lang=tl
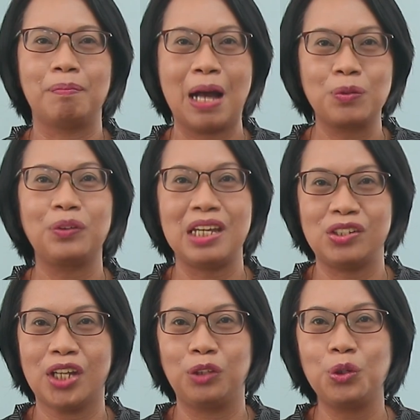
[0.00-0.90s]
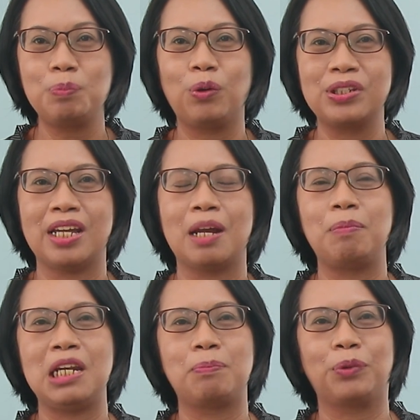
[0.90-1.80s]
bagong kitchen doon po sa
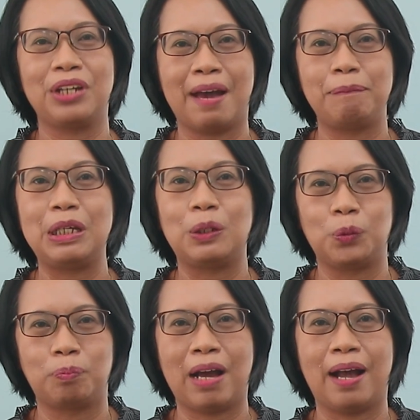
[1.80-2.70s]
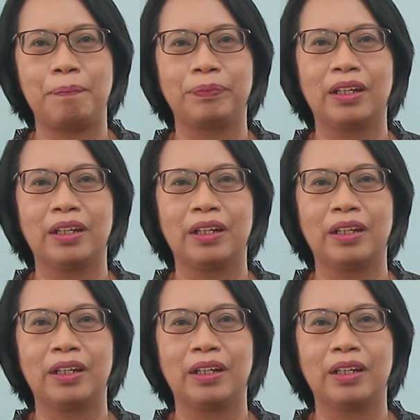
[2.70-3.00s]
nabili po naming lupa.